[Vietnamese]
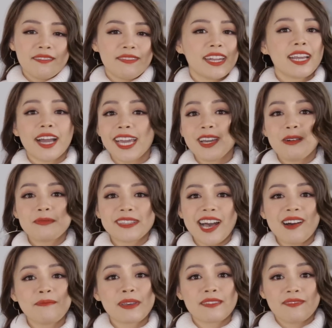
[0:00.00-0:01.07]
và đến ngày hôm
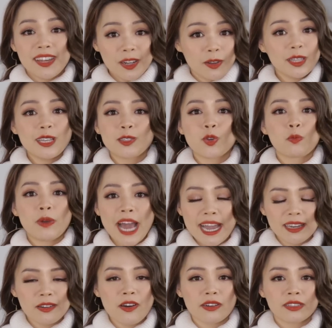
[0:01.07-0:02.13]
sau mình vẫn có thể dùng
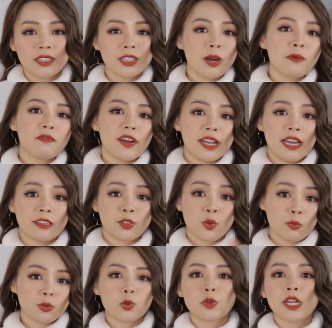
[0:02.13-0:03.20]
lại được chứ không phải là
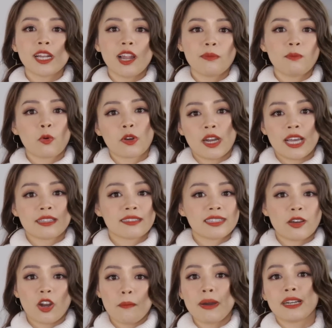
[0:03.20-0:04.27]
dùng túi ni lông một lần
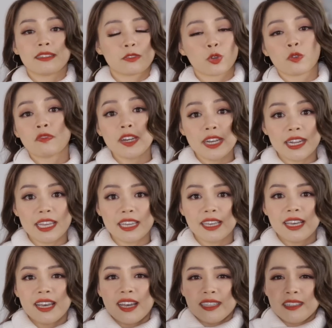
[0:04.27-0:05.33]
sau đó bẩn rồi vứt đi
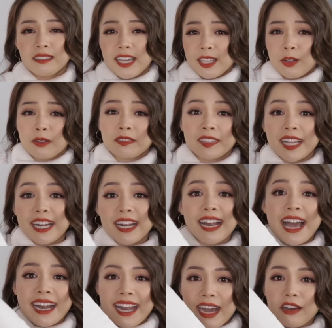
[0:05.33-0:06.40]
như thế nó rất
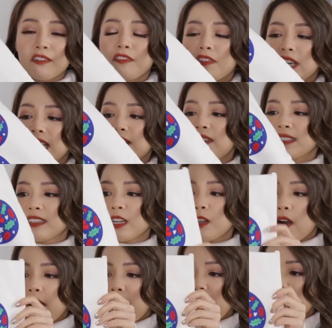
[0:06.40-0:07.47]
là lãng phí và rất
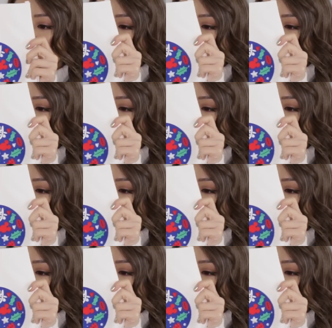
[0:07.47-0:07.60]
có hại